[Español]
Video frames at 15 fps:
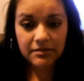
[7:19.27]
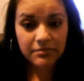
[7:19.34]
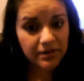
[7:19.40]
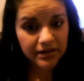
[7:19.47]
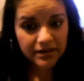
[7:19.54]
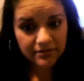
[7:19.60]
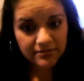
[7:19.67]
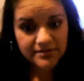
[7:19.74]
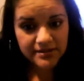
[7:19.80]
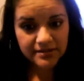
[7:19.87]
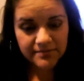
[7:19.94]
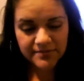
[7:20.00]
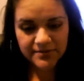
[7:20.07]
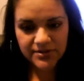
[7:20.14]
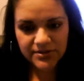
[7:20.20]
Me gusta
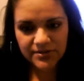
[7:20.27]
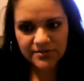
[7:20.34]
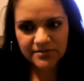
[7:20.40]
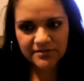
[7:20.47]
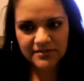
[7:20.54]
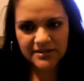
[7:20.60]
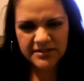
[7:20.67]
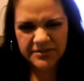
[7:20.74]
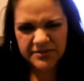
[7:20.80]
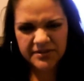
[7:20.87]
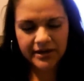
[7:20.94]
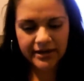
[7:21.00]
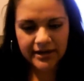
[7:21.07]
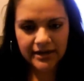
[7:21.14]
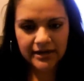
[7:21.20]
mucho. Es un
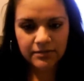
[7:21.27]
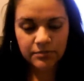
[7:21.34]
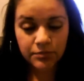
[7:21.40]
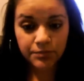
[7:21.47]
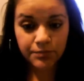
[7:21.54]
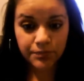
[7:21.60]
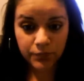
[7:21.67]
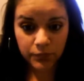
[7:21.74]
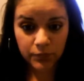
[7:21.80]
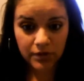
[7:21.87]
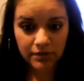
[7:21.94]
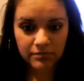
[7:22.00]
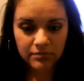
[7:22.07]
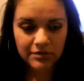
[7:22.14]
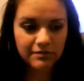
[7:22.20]
canal
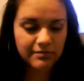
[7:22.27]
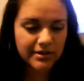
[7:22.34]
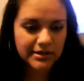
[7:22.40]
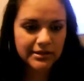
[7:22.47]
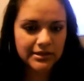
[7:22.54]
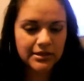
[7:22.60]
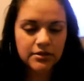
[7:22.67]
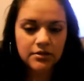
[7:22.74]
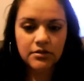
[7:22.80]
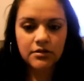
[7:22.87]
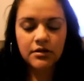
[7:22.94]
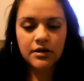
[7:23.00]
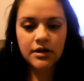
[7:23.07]
nuevo, divertido.